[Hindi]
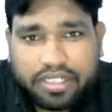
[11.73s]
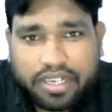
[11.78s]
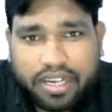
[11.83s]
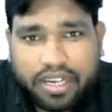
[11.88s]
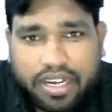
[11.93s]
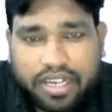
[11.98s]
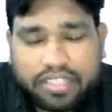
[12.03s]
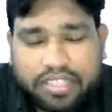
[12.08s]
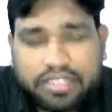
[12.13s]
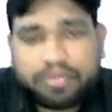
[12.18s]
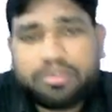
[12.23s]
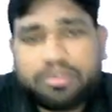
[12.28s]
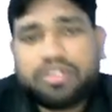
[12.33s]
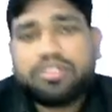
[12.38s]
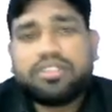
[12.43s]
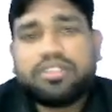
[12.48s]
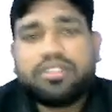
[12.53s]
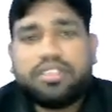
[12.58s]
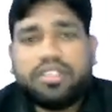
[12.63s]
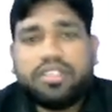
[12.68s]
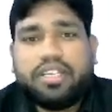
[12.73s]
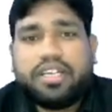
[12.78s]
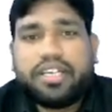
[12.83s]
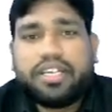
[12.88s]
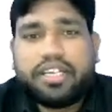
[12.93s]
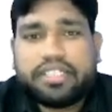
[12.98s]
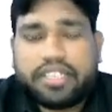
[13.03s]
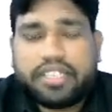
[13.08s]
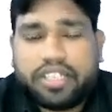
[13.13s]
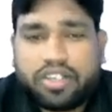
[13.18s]
आज हम लोग एक
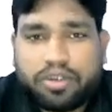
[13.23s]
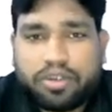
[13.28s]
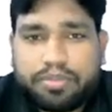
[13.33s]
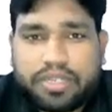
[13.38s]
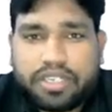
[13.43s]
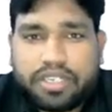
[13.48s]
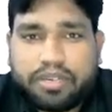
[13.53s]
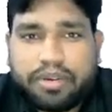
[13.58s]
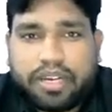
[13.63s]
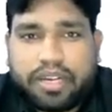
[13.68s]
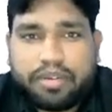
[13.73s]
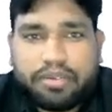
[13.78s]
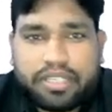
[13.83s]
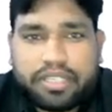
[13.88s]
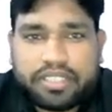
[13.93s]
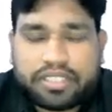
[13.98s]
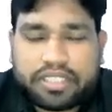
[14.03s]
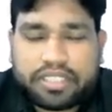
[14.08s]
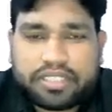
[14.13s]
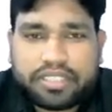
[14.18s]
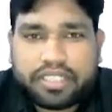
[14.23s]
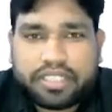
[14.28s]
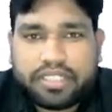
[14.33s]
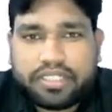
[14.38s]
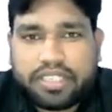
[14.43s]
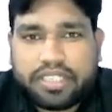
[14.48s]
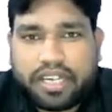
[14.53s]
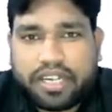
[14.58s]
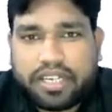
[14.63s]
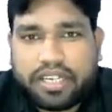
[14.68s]
ऐसे टॉपिक के बारे में डिस्कस
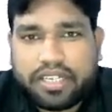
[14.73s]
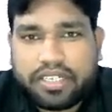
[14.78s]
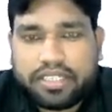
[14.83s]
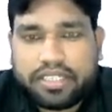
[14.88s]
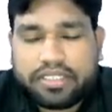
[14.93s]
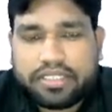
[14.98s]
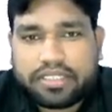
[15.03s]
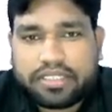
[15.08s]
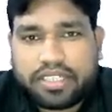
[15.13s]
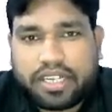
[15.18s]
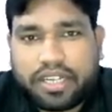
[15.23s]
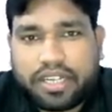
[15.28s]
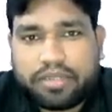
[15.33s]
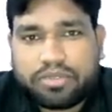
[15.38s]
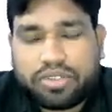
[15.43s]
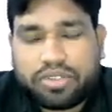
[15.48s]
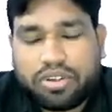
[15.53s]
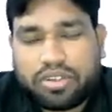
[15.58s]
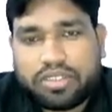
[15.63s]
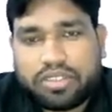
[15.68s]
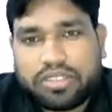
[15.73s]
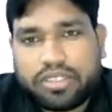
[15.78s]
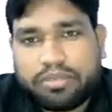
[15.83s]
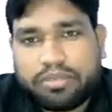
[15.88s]
करने जा रहे हैं जिसका नाम स्लॉगिज्म